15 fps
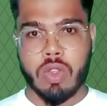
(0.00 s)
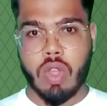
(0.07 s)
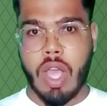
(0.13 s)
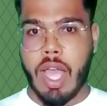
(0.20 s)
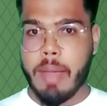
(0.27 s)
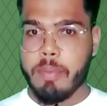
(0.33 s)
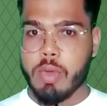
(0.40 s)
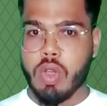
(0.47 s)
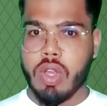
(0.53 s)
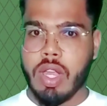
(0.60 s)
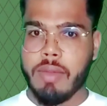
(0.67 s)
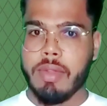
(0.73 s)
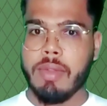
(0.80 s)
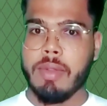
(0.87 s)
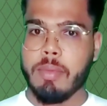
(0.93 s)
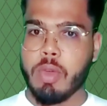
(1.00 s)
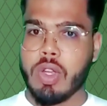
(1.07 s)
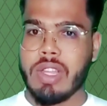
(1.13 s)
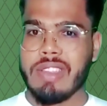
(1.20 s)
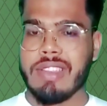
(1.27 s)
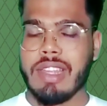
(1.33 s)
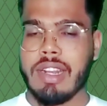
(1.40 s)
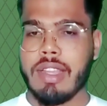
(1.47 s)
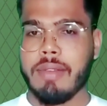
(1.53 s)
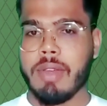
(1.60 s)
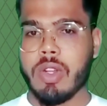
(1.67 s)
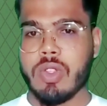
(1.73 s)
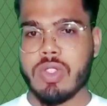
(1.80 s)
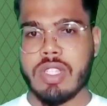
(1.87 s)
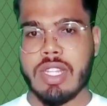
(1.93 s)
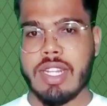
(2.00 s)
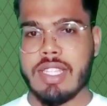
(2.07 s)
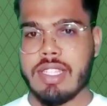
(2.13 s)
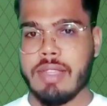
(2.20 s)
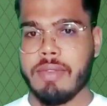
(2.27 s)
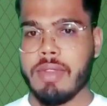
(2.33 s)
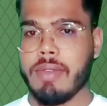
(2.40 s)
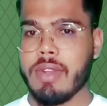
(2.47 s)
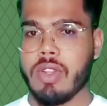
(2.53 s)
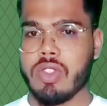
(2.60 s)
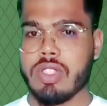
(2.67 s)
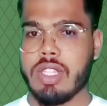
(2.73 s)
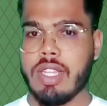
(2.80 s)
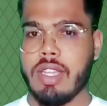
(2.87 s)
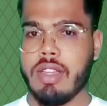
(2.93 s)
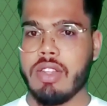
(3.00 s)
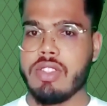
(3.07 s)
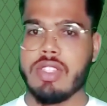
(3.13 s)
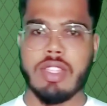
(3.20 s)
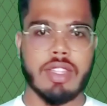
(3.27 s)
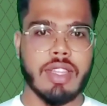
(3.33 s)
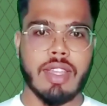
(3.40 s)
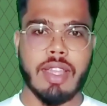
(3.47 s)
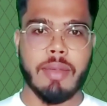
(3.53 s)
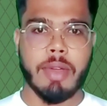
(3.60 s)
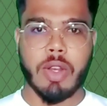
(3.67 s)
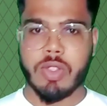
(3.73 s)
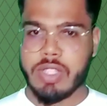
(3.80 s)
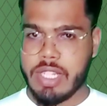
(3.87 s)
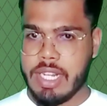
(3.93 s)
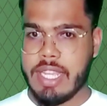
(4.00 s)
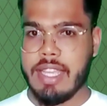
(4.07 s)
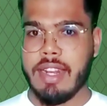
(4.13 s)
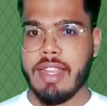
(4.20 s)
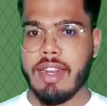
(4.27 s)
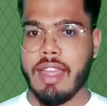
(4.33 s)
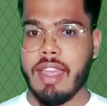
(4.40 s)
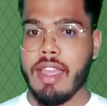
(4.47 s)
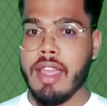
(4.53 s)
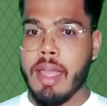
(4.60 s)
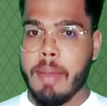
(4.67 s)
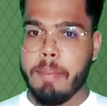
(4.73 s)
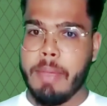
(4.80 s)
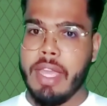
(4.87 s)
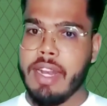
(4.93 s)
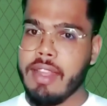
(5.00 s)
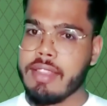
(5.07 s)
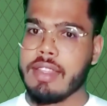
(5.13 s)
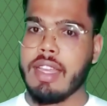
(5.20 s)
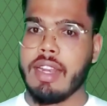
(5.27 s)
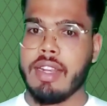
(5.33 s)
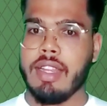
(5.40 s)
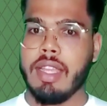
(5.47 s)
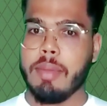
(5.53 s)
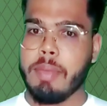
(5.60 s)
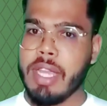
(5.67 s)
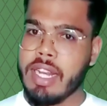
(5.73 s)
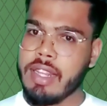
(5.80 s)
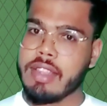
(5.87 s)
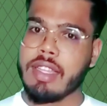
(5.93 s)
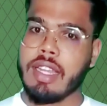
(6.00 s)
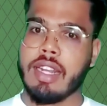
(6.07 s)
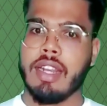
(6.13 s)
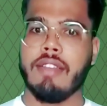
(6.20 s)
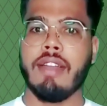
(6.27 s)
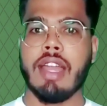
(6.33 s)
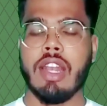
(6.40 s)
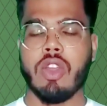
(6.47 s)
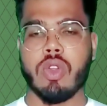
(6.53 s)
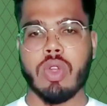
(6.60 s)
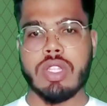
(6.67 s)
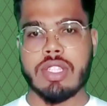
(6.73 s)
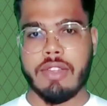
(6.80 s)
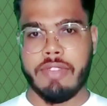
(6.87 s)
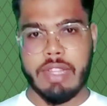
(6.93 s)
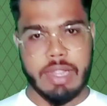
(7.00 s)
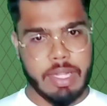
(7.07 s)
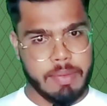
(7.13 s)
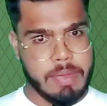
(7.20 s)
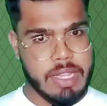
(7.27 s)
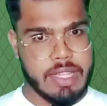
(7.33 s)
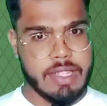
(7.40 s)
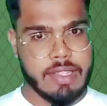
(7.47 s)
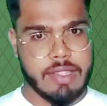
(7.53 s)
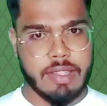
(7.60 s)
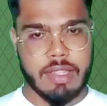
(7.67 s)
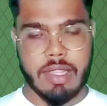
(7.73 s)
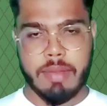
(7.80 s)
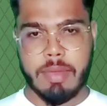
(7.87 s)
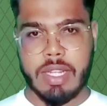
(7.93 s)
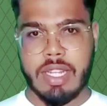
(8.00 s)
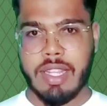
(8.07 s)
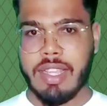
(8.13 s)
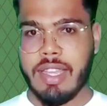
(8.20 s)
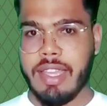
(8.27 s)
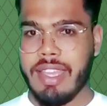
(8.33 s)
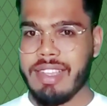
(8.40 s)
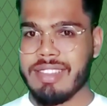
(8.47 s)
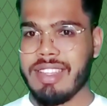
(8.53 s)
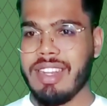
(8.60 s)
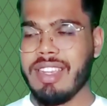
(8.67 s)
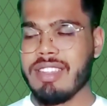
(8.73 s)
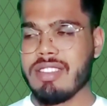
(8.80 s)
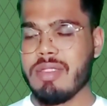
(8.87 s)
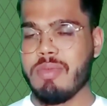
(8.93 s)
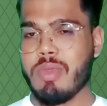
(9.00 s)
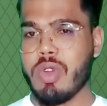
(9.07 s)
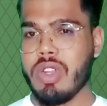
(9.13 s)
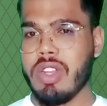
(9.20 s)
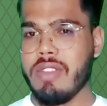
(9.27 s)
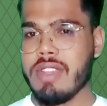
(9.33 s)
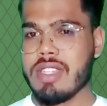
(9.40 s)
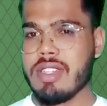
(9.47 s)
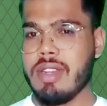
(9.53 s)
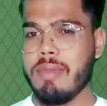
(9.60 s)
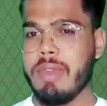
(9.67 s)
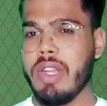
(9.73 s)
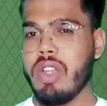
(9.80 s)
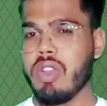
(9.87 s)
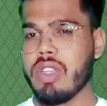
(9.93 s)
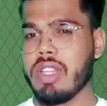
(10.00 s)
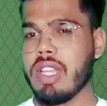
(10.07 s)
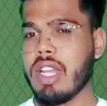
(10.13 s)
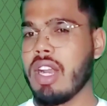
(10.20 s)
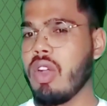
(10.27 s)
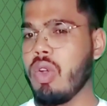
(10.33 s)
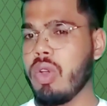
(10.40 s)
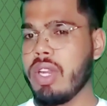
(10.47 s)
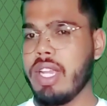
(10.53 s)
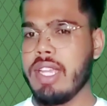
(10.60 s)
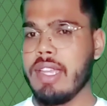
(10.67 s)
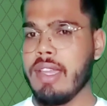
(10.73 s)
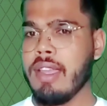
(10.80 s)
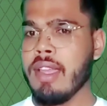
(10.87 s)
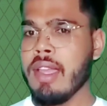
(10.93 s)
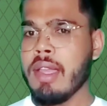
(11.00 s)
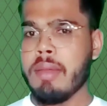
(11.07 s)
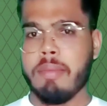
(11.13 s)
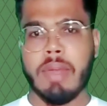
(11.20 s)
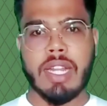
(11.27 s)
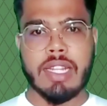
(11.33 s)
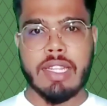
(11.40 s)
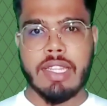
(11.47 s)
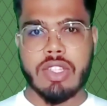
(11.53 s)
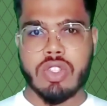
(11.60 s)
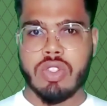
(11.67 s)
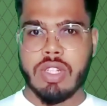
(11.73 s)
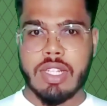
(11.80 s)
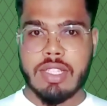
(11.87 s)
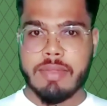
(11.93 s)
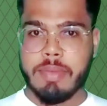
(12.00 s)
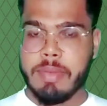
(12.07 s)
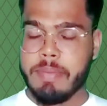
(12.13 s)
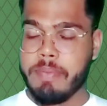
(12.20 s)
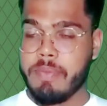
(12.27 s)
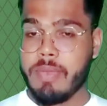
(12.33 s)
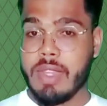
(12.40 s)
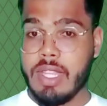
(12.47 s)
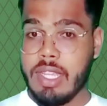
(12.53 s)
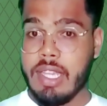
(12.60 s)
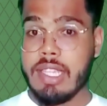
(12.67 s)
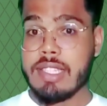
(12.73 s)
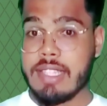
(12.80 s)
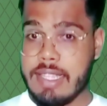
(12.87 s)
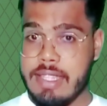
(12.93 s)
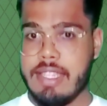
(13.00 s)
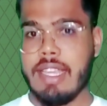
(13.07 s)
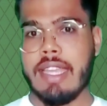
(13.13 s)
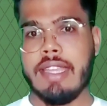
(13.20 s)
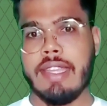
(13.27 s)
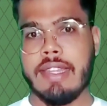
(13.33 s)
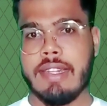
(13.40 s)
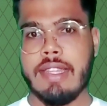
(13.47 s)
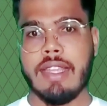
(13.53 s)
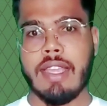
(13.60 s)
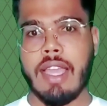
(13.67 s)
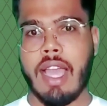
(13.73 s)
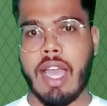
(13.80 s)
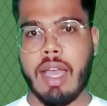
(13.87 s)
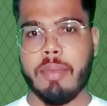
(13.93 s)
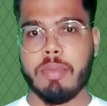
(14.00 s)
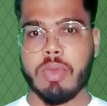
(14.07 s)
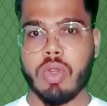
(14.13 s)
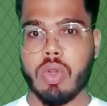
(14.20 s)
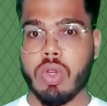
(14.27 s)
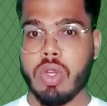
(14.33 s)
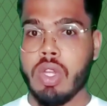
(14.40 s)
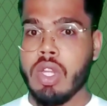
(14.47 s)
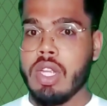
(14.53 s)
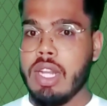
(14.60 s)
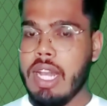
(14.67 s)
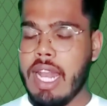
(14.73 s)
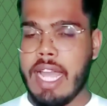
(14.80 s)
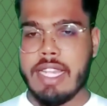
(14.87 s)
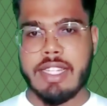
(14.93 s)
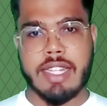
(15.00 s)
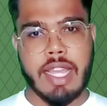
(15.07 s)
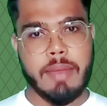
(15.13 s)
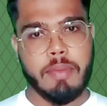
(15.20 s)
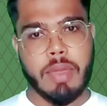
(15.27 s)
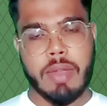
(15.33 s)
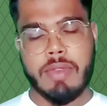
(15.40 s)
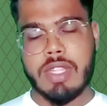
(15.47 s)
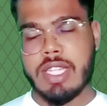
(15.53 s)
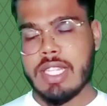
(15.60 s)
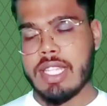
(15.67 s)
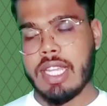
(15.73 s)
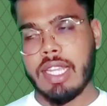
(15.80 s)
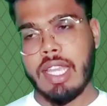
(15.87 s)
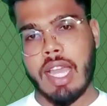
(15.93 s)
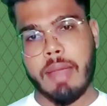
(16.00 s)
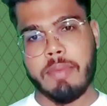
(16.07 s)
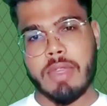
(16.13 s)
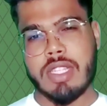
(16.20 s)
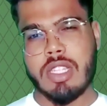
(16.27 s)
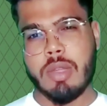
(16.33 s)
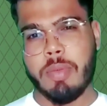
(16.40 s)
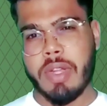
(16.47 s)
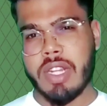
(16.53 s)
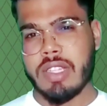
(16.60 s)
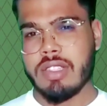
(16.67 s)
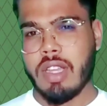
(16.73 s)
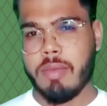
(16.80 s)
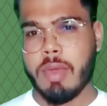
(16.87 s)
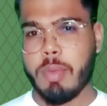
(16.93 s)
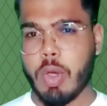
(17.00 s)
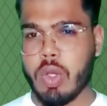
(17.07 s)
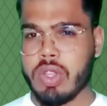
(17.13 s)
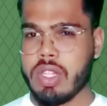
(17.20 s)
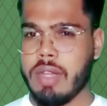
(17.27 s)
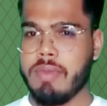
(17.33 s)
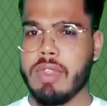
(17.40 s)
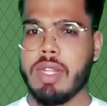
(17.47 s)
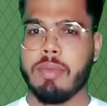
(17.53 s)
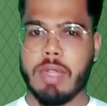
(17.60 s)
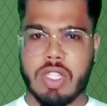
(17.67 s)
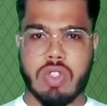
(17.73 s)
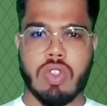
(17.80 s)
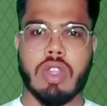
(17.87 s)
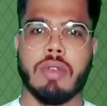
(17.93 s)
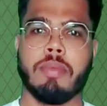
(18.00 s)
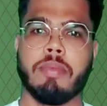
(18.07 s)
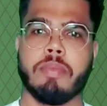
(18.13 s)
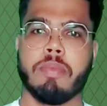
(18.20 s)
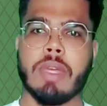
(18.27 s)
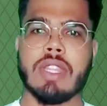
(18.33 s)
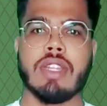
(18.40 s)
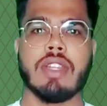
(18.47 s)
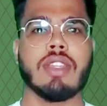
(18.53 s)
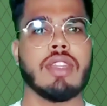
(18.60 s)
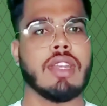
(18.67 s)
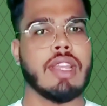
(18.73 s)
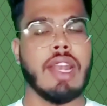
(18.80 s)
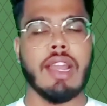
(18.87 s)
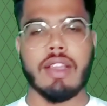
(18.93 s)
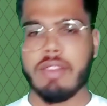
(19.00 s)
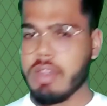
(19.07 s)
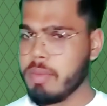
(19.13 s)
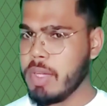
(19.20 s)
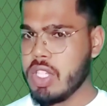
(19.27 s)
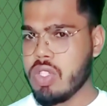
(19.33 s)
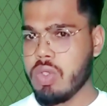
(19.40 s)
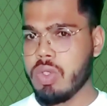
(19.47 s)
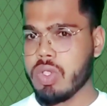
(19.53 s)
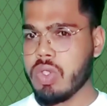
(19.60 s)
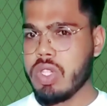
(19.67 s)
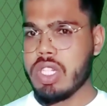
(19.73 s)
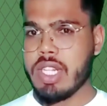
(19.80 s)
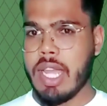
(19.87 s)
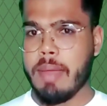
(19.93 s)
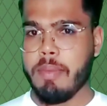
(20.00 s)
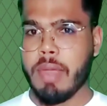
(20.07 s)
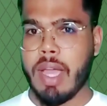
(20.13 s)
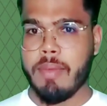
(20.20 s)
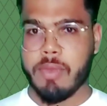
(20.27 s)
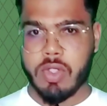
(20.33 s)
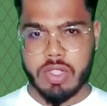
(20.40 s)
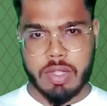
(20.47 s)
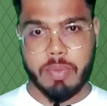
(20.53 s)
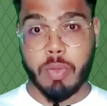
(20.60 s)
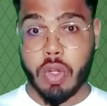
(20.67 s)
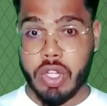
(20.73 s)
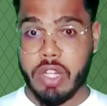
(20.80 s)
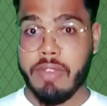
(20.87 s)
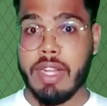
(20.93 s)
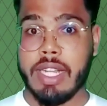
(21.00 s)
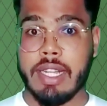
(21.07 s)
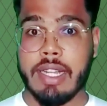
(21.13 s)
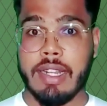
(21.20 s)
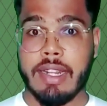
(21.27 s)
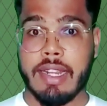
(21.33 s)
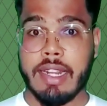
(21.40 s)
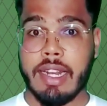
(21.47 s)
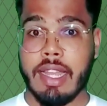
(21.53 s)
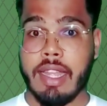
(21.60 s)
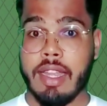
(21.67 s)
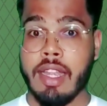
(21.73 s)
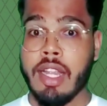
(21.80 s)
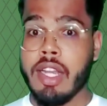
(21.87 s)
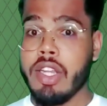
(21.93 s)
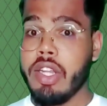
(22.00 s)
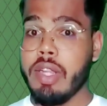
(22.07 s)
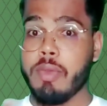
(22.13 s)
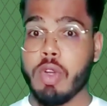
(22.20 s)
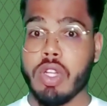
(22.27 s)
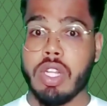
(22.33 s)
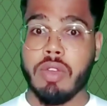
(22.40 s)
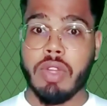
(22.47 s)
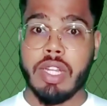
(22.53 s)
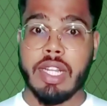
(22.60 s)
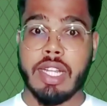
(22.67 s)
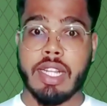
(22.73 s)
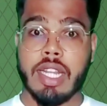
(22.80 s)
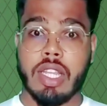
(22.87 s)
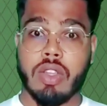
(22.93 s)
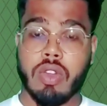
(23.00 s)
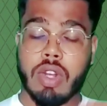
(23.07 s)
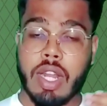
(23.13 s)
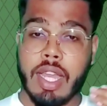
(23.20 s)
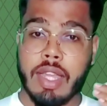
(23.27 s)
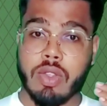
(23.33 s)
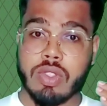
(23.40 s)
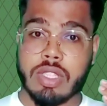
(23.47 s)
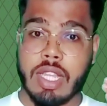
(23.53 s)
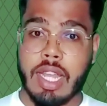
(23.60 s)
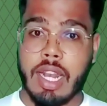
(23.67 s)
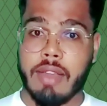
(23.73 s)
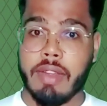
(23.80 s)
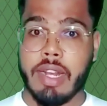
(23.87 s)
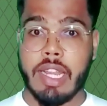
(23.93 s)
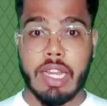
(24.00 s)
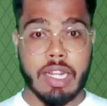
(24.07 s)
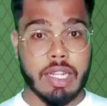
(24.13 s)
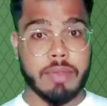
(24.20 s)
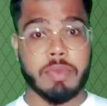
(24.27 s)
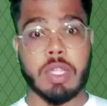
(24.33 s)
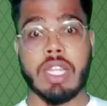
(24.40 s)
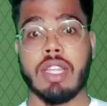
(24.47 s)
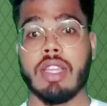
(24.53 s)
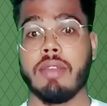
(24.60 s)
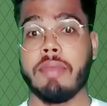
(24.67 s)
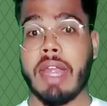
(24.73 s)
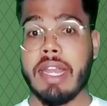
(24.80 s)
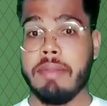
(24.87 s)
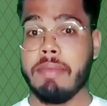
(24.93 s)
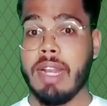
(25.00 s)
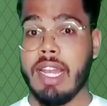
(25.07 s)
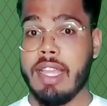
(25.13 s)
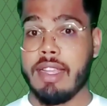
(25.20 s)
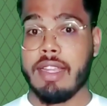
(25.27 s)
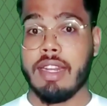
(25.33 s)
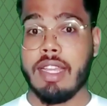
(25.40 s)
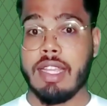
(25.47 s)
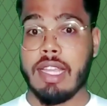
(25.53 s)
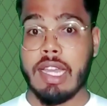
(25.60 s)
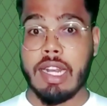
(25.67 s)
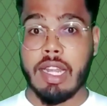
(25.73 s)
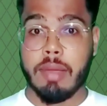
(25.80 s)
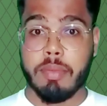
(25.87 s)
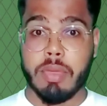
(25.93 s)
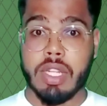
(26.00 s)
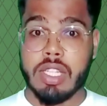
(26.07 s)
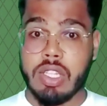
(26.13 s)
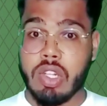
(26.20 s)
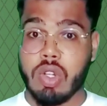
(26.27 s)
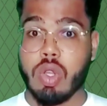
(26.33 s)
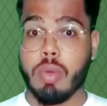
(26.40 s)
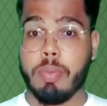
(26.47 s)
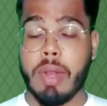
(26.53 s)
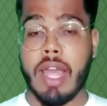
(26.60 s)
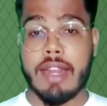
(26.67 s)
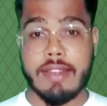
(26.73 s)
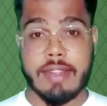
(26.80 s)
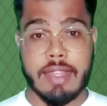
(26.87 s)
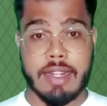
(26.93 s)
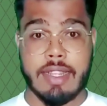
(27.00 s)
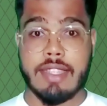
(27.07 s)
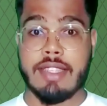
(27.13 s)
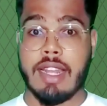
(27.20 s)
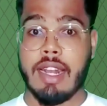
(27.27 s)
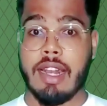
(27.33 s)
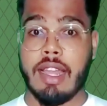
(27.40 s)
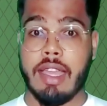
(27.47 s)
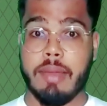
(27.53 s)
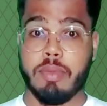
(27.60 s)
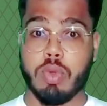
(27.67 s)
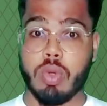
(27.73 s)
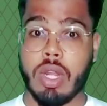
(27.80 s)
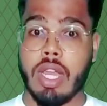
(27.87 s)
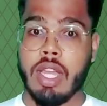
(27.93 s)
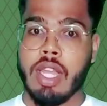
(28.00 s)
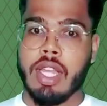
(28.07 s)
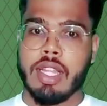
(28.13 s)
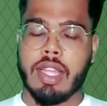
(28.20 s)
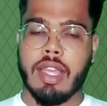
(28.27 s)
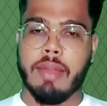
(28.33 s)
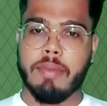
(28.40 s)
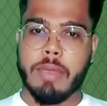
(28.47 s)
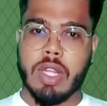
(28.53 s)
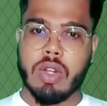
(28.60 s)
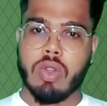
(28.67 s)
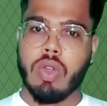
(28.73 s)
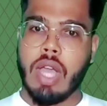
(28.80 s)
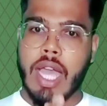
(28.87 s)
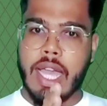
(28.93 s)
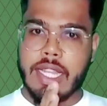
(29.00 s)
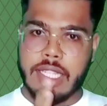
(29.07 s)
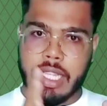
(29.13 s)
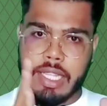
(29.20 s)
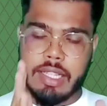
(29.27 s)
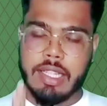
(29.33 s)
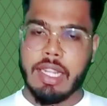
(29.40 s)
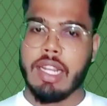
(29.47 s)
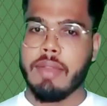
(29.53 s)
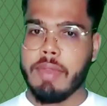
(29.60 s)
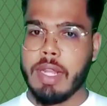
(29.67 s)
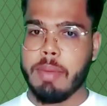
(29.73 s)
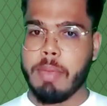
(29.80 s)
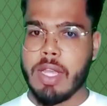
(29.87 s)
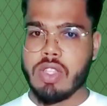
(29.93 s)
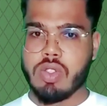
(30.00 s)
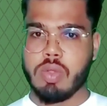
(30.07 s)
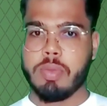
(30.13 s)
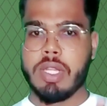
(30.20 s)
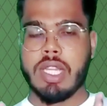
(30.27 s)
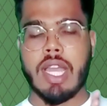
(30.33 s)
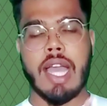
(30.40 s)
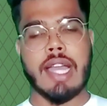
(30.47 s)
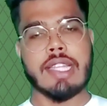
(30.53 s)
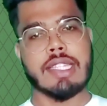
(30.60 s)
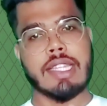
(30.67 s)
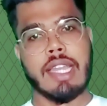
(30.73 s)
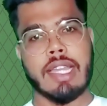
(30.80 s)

तो आपको कभी भी मुकद्दर के भरोसे नसीब के भरोसे और ज़िंदगी के भरोसे नहीं रहना है मेहनत करनी है मेहनत करने वाले को ही सफलता मिलती है ज़िंदगी में ठीक है एक तरीके से मोटिवेशनल वीडियो की तरह हो रही है बट ये स्टूडेंट्स ये सच्चाई है ठीक है आपको लास्ट टाइम का भी जैसा कि आपके जी एग्ज़ाम में बहुत कम दिन बचे हुए हैं पंद्रह दिन के लगभग बचे हुए तो इस टाइम पर आपको सिर्फ मोटिवेटेड ही रहना है डिमोटिवेटेड नहीं होना है उसके अलावा नेगेटिव थिंकिंग माइंड में लेके नहीं आना अपने दिन को प्लान करके चलना है पूरा कि मेरे को आज एक दिन है मेरे पास तो मैं आज